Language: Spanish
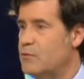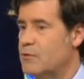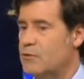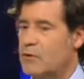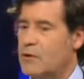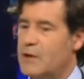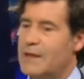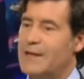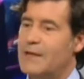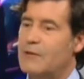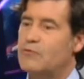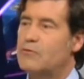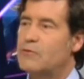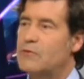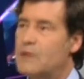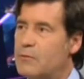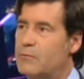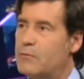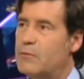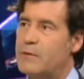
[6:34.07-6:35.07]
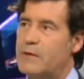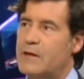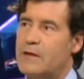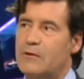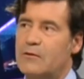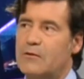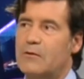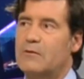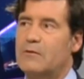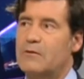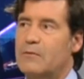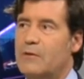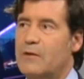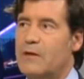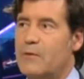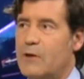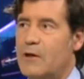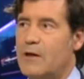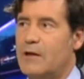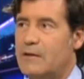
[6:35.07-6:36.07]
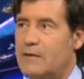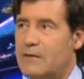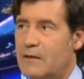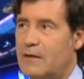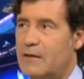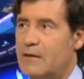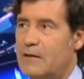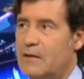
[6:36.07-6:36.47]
Entonces hay que dar un tiempo para que todos nos podamos adaptar.